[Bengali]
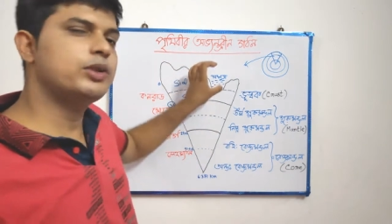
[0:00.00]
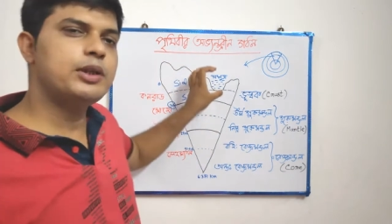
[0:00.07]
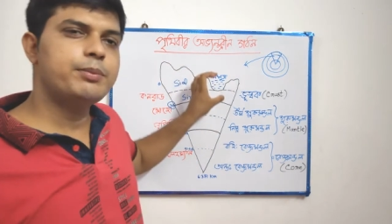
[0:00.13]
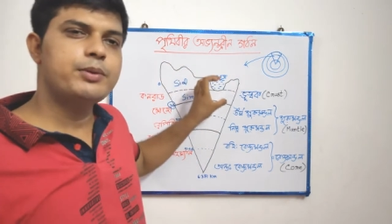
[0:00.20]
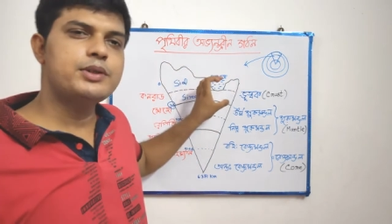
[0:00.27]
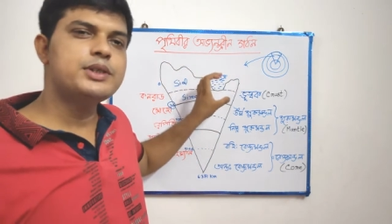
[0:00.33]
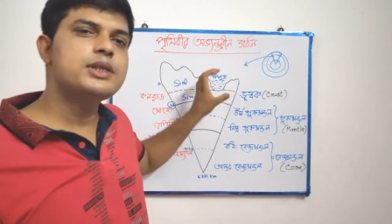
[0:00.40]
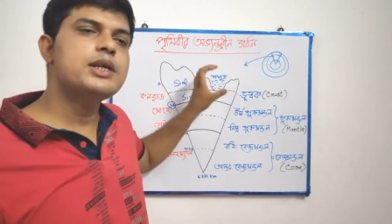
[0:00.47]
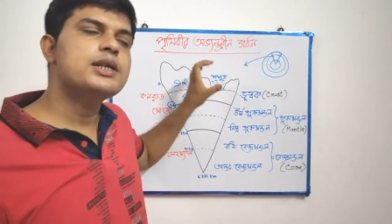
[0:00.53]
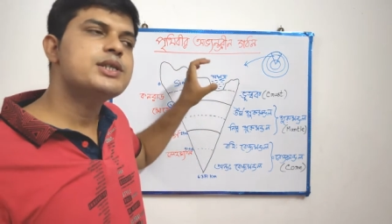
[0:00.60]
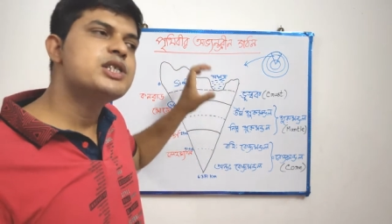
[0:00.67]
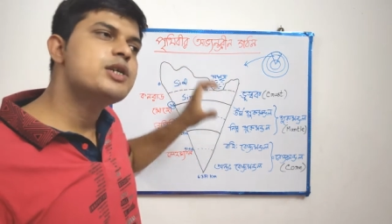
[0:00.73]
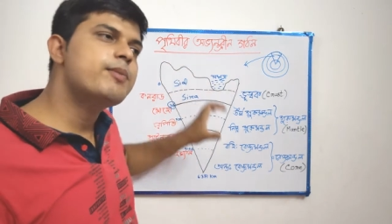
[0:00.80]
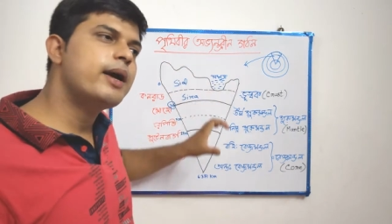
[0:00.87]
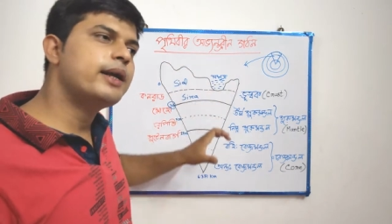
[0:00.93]
মধ্যে পড়ছে
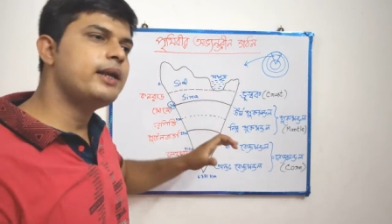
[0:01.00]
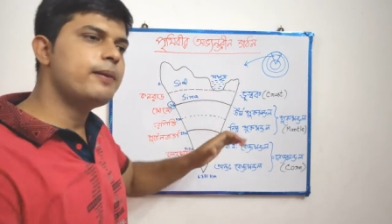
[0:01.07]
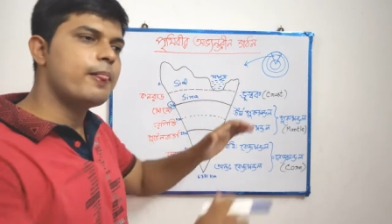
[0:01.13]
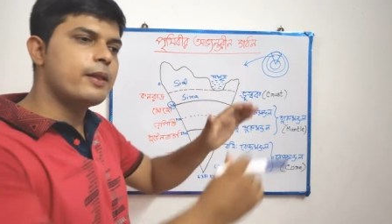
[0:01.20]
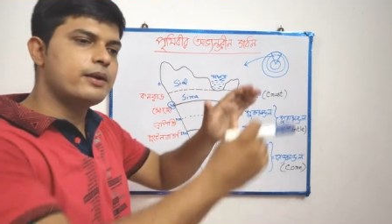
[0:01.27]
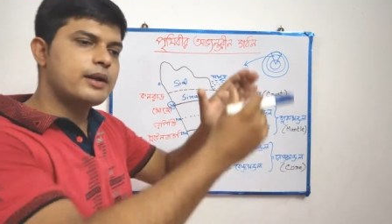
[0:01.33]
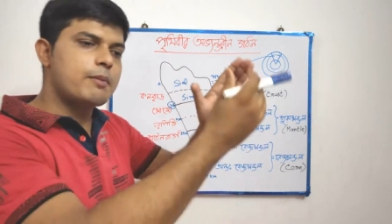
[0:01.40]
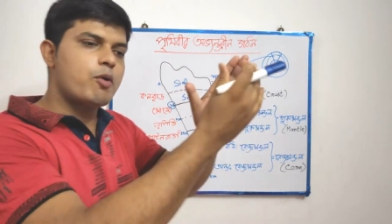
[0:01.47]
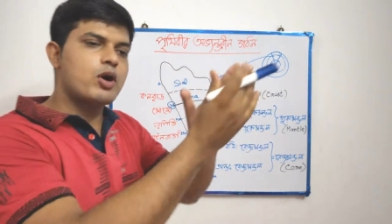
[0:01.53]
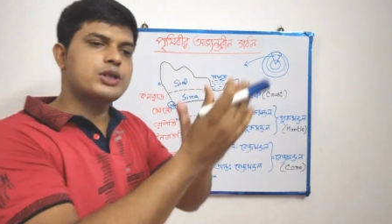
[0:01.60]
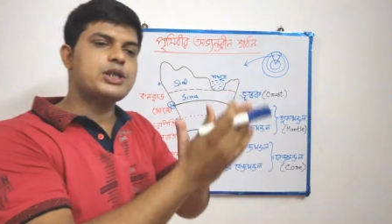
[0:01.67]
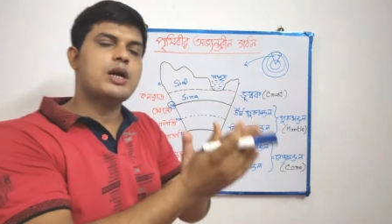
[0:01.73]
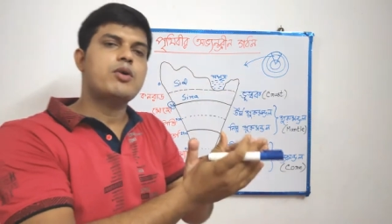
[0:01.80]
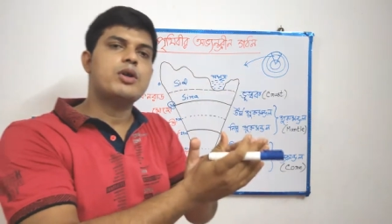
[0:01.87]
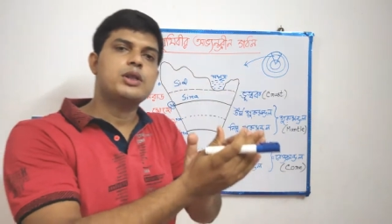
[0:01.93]
সীমা কি না
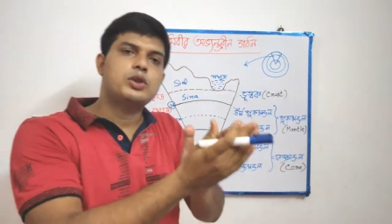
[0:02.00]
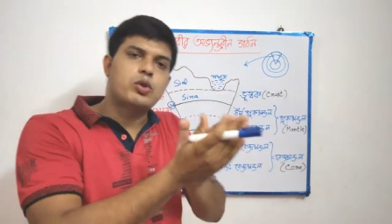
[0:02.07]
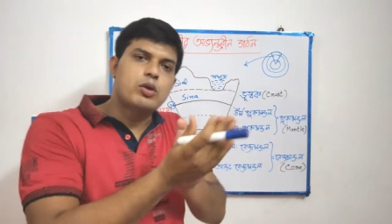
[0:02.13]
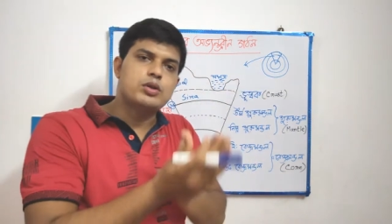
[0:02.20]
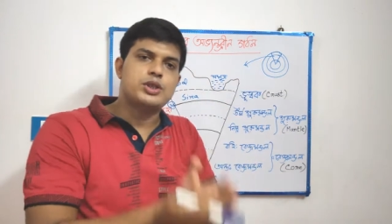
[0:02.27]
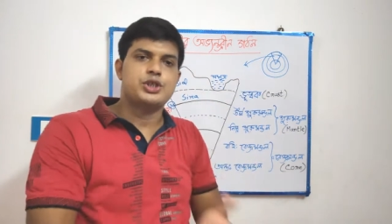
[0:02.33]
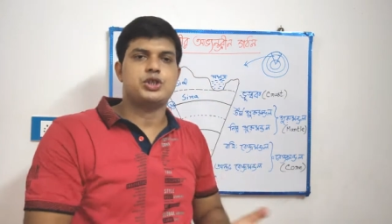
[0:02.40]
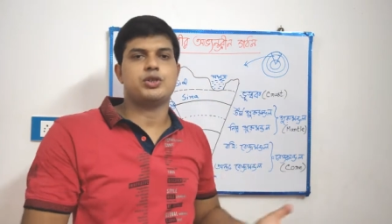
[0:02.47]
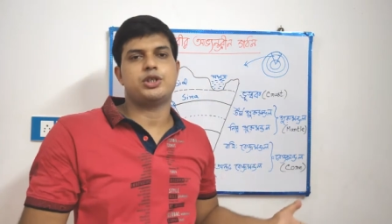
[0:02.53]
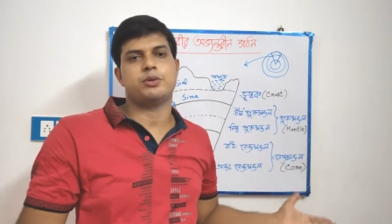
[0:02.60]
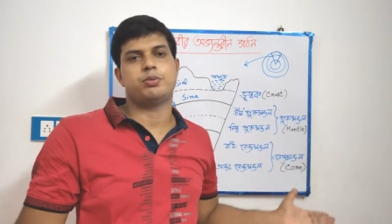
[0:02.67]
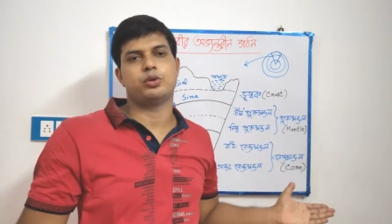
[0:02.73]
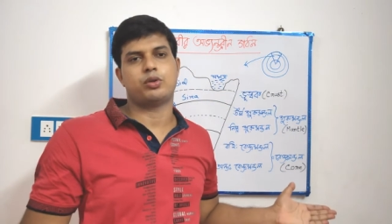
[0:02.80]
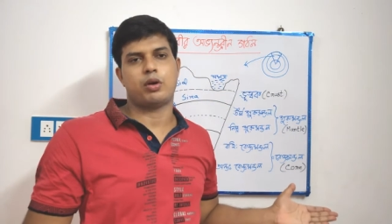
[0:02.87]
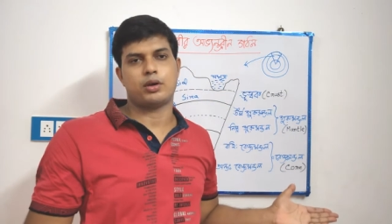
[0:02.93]
মহাসাগরের তলদেশীয়
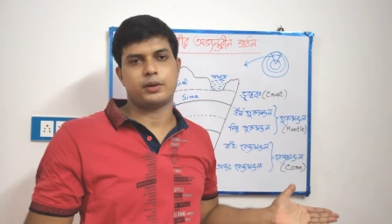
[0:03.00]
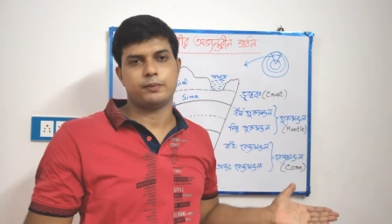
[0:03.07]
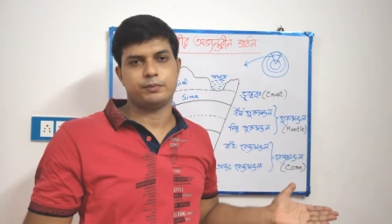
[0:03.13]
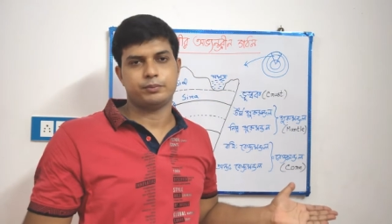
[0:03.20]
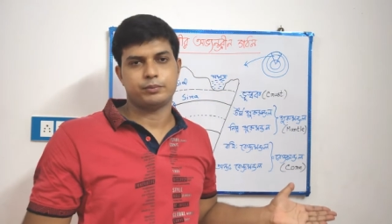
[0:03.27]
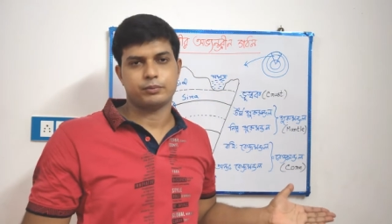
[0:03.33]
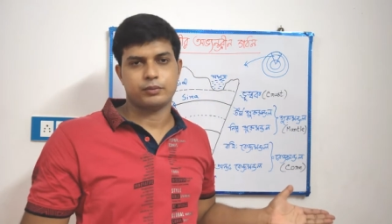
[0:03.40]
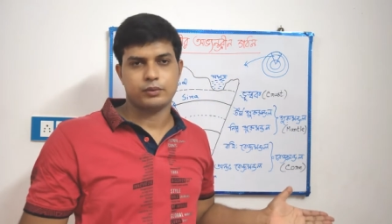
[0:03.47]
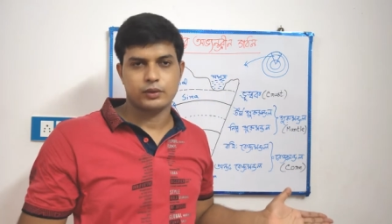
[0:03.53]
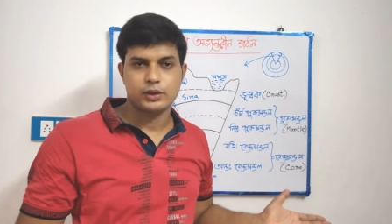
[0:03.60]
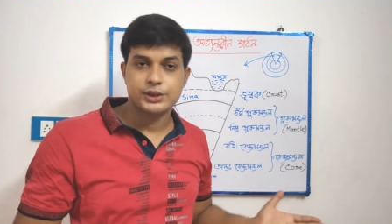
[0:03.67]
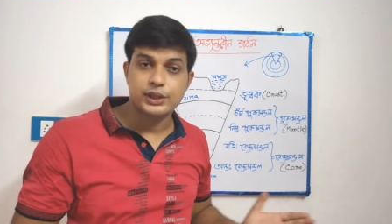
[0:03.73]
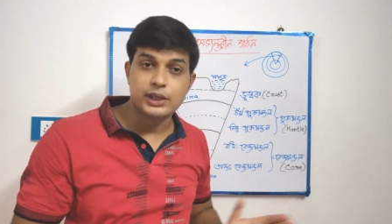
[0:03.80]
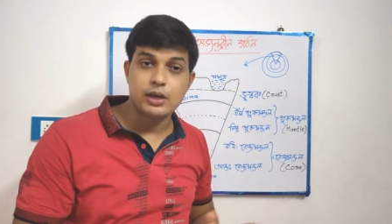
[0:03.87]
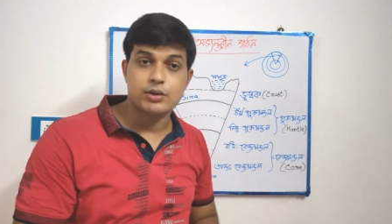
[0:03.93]
যে ভূতক
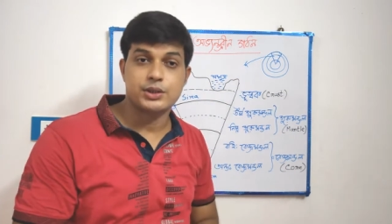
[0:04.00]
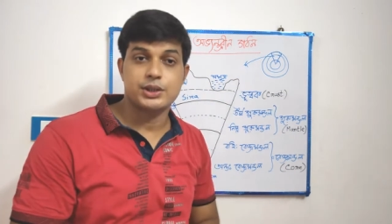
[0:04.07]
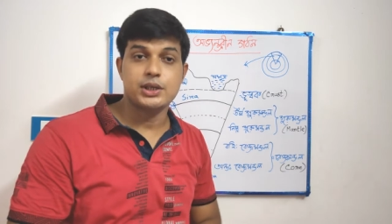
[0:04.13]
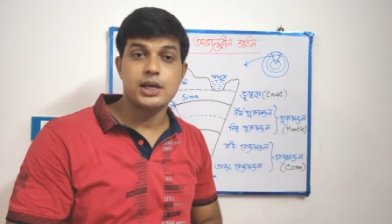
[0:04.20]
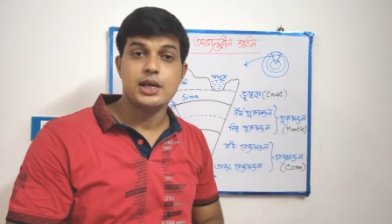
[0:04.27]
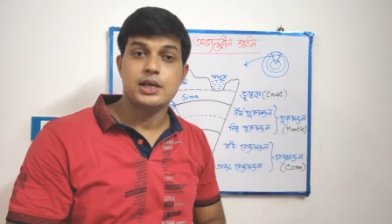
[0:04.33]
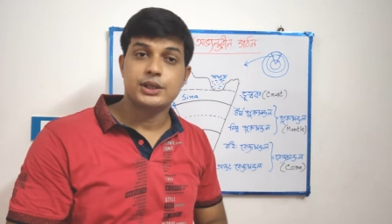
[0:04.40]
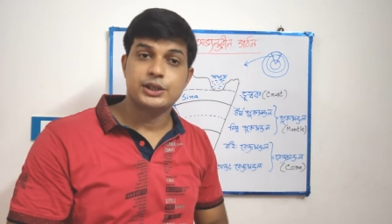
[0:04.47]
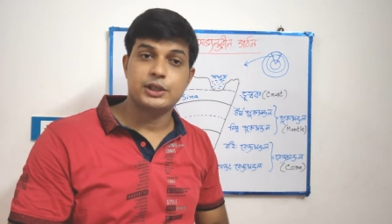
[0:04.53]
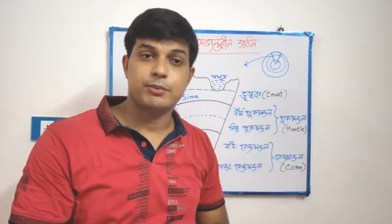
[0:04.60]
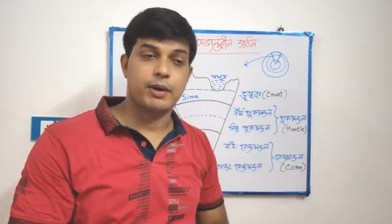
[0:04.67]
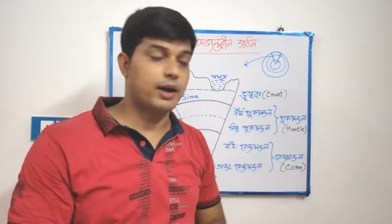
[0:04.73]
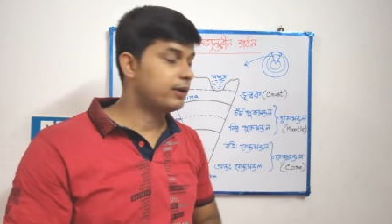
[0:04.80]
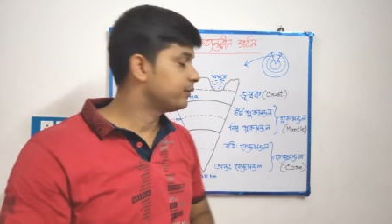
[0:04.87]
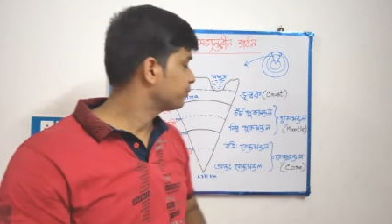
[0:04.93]
সেটা হচ্ছে
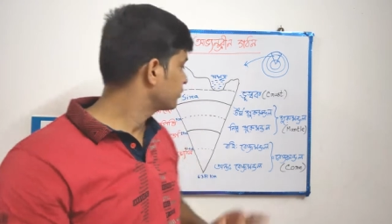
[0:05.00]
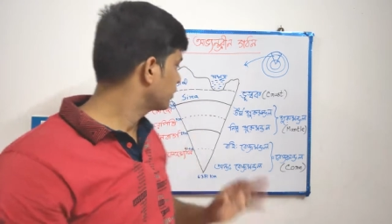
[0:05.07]
সীমা